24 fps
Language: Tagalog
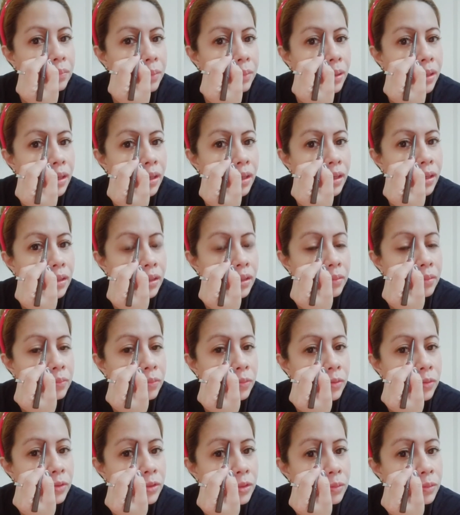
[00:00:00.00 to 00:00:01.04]
Para naging
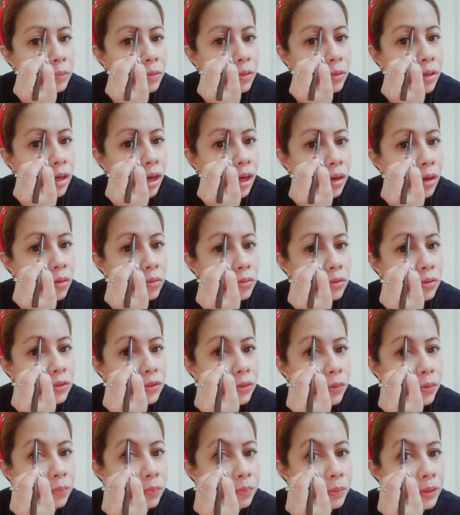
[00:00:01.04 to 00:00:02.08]
mus- mukha akong
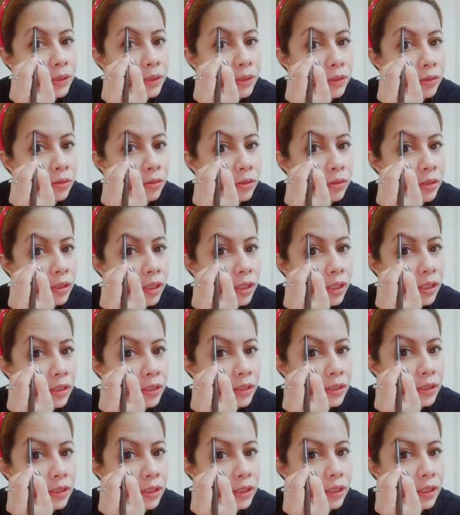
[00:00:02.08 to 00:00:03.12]
zombie stone
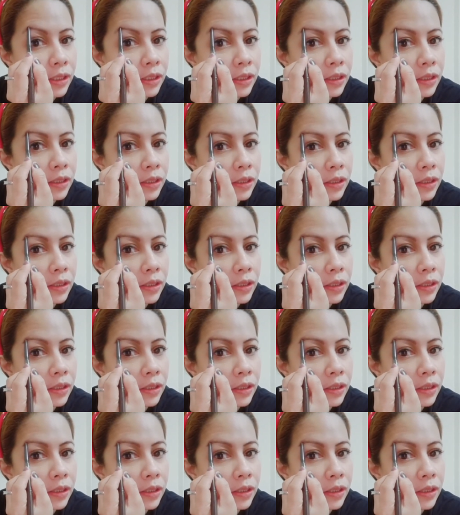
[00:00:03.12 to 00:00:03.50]
guys, di. Eh.